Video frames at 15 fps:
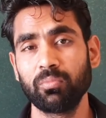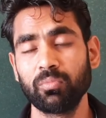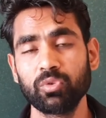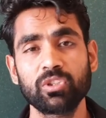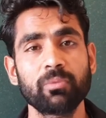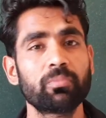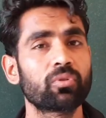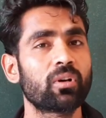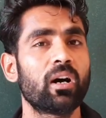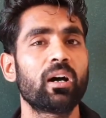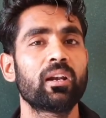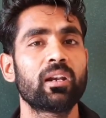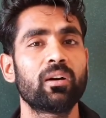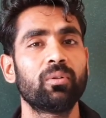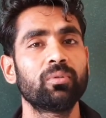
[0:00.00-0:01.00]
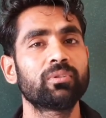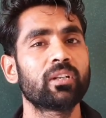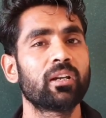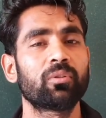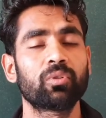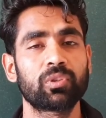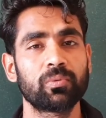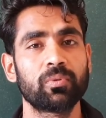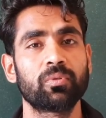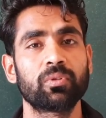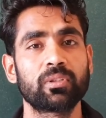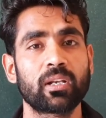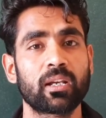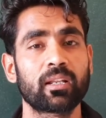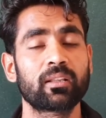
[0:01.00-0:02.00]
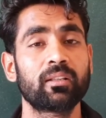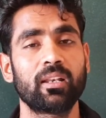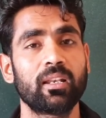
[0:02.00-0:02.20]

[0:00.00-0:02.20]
मुझे बुखार ना हो चाहे कुछ भी हो जाए